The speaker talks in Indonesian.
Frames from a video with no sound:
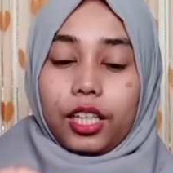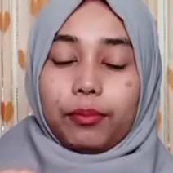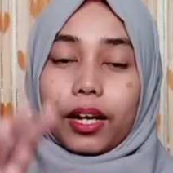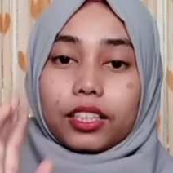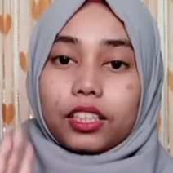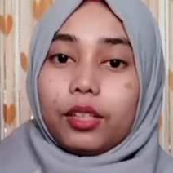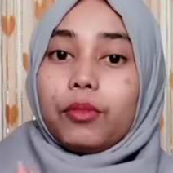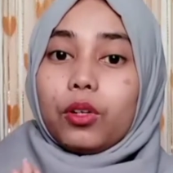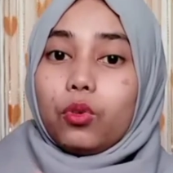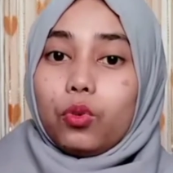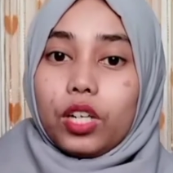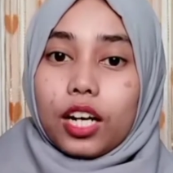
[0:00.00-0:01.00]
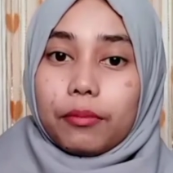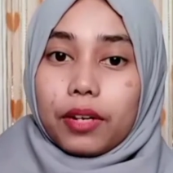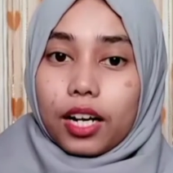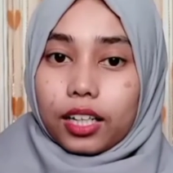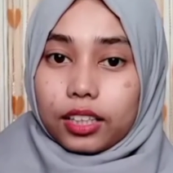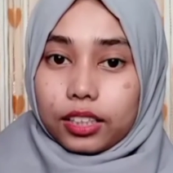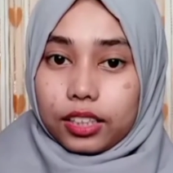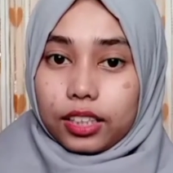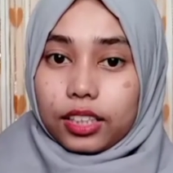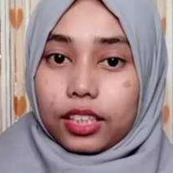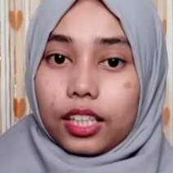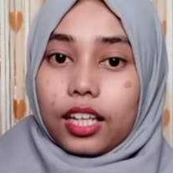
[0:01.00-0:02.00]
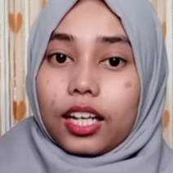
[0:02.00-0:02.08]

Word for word: ini pasti berguna banget